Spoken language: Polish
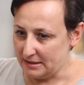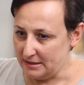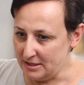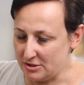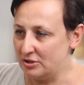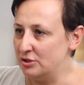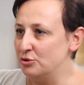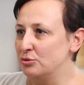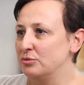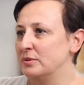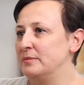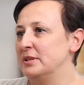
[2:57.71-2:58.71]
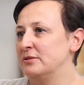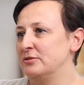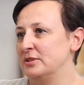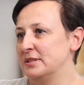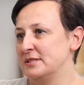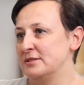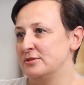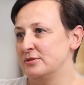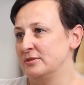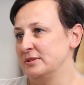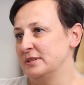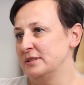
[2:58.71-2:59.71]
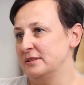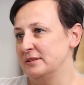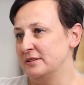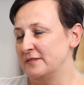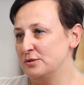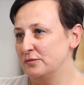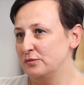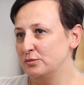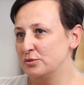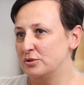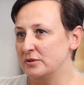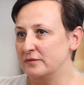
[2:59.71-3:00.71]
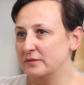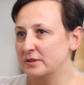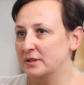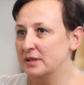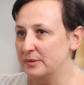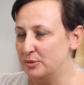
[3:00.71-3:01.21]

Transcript: Jest ona źródłem jednonienasyconych kwasów tłuszczowych,